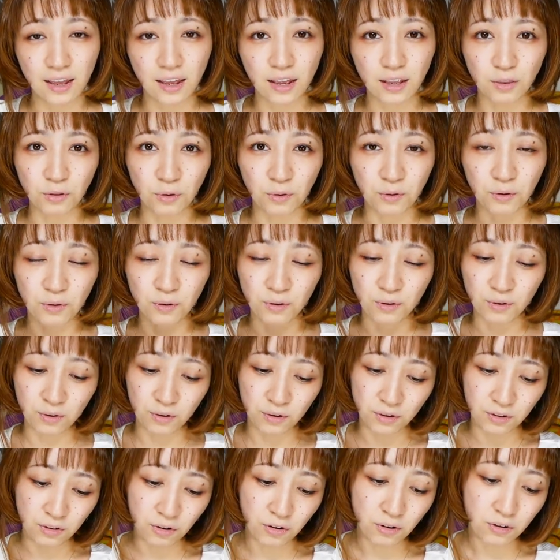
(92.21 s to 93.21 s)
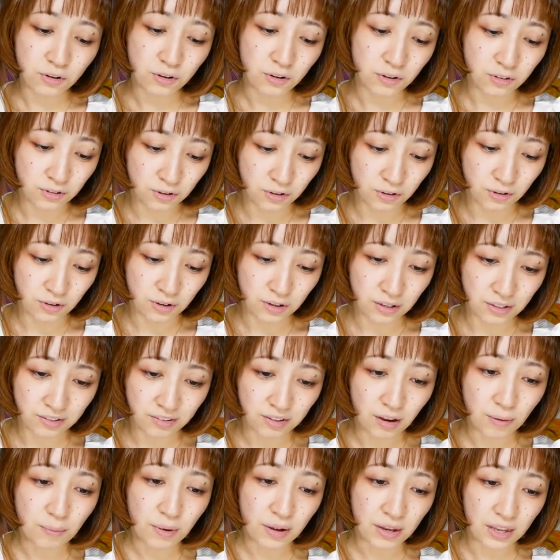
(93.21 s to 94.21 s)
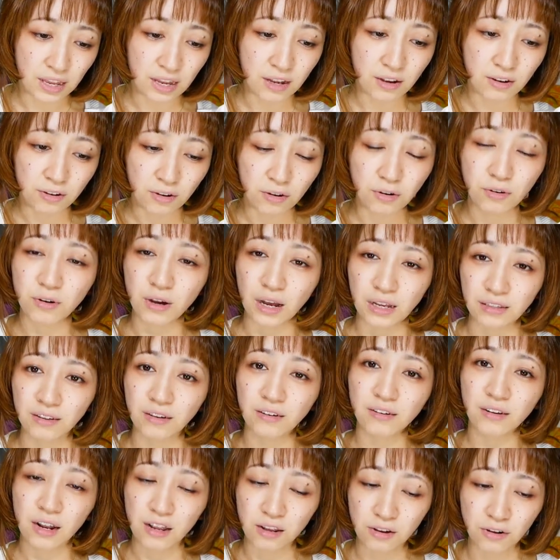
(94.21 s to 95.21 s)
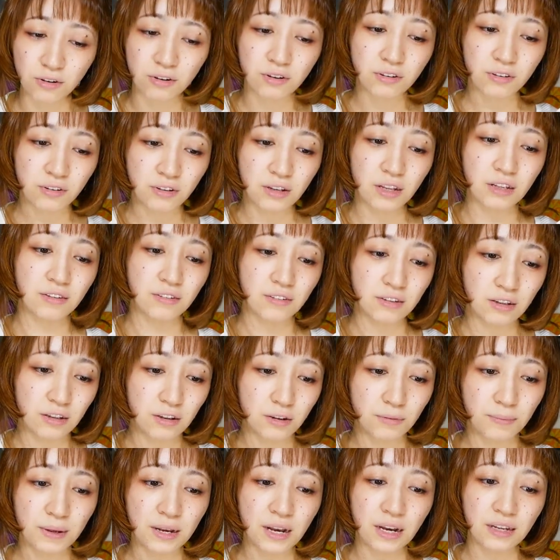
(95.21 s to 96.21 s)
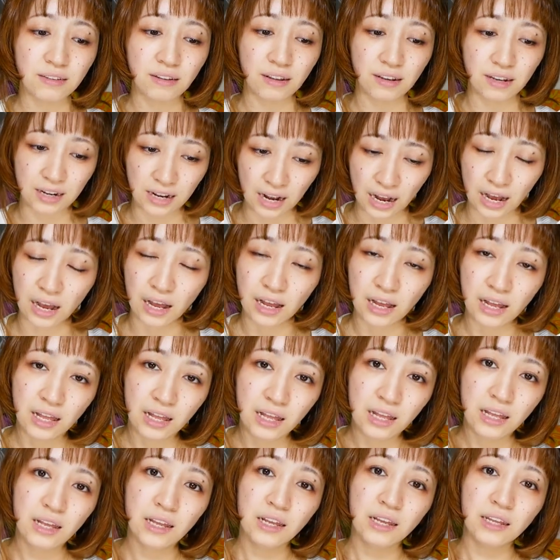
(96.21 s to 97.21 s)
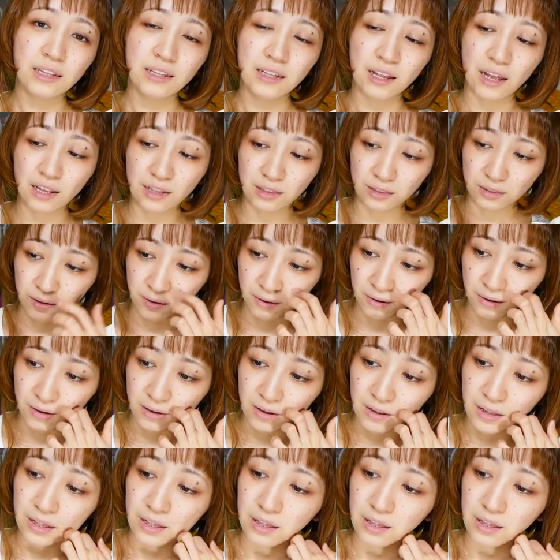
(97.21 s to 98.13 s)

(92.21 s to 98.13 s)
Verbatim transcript: えっとヨーくんのシャーマンキングヨーくん朝倉ヨーくんのですね首飾りがなんと